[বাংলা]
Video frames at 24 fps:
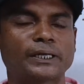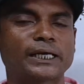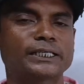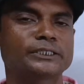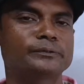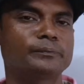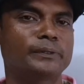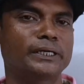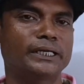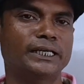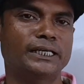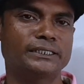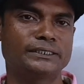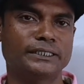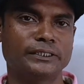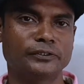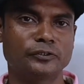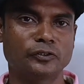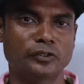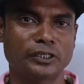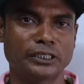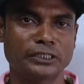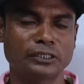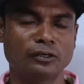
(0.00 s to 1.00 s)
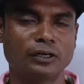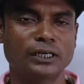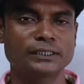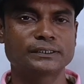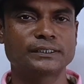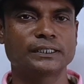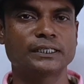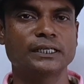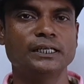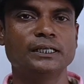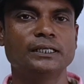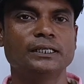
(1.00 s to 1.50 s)
মাইনাস এই জন্যই দেওয়া আছে
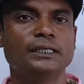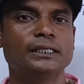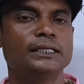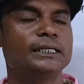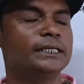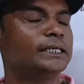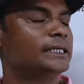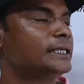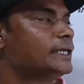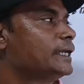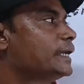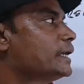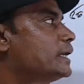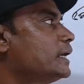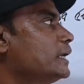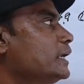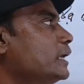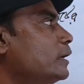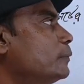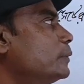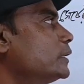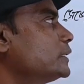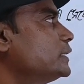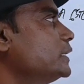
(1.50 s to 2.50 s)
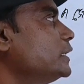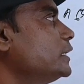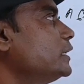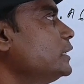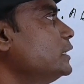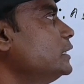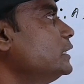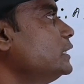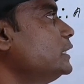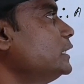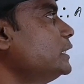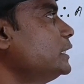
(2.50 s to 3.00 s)
এখানে আমাদের
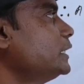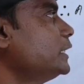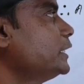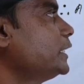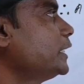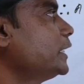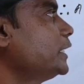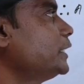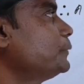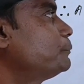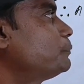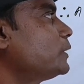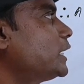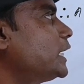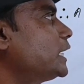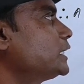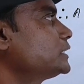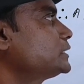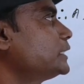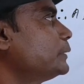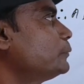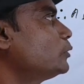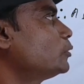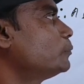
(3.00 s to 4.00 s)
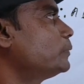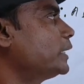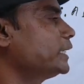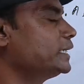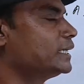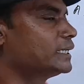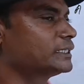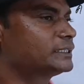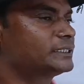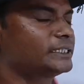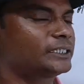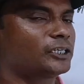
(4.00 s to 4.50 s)
এই প্লাস এবং মাইনাস
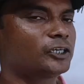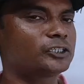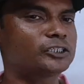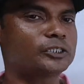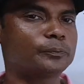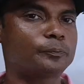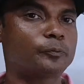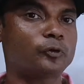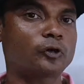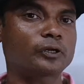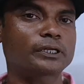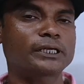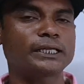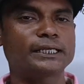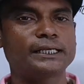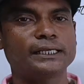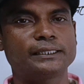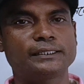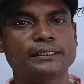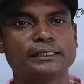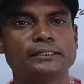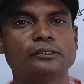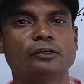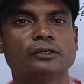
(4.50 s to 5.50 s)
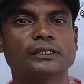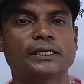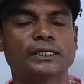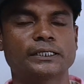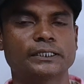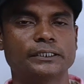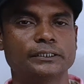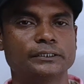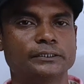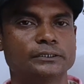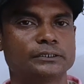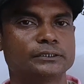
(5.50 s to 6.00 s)
সেটা হচ্ছে বর্গের ক্ষেত্রেই দেওয়া থাকে
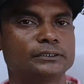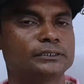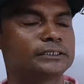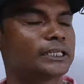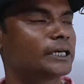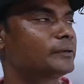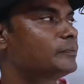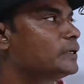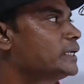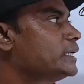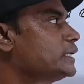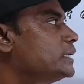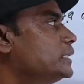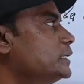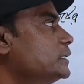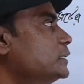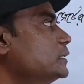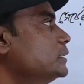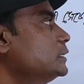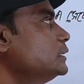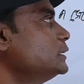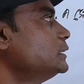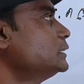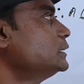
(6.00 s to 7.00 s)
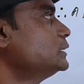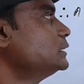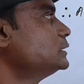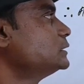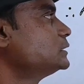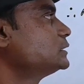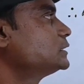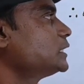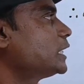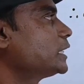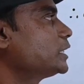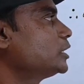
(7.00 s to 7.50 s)
তার মানে কি
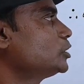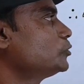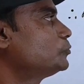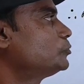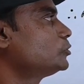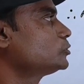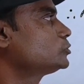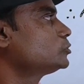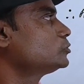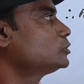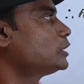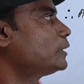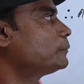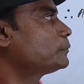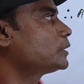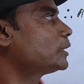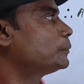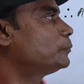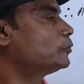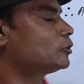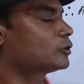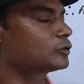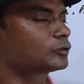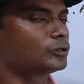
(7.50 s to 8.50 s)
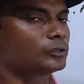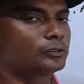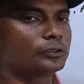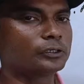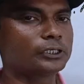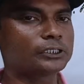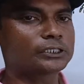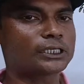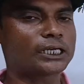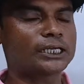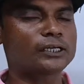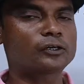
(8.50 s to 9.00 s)
চারের উপর যদি আমরা বর্গ করি
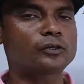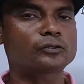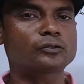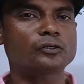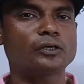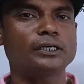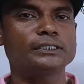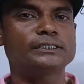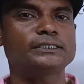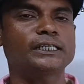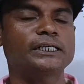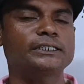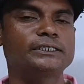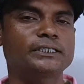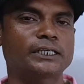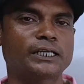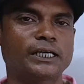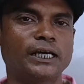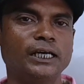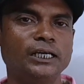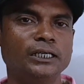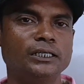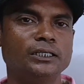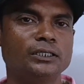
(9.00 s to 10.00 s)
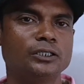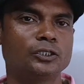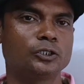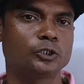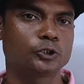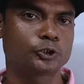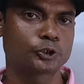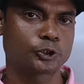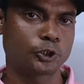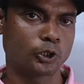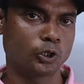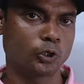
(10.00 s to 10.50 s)
তাহলে কত হয় চার চারা
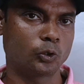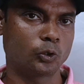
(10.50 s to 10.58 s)
ষোলো